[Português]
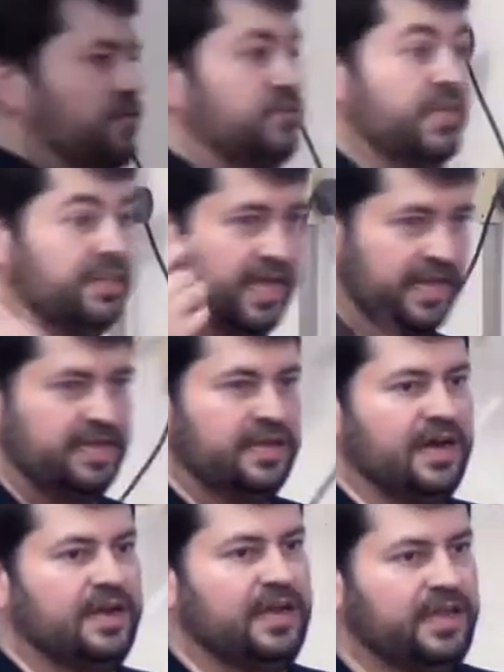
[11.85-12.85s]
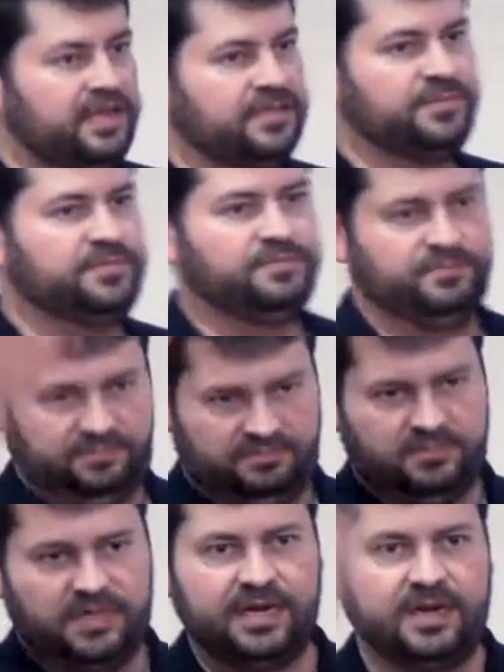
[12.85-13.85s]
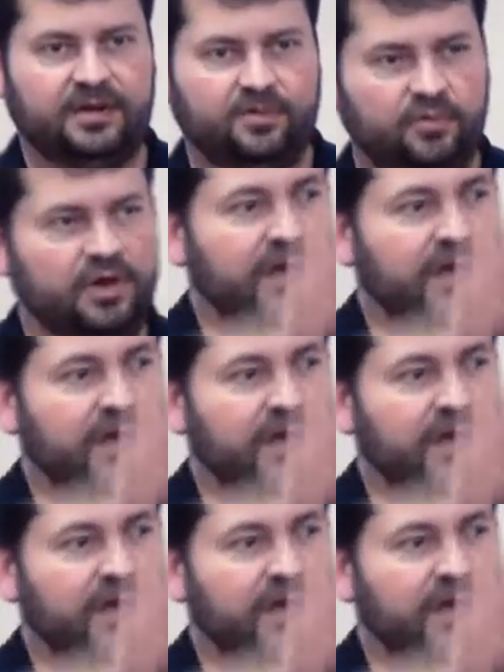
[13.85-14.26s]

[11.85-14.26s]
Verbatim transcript: Você tem a linha, né, o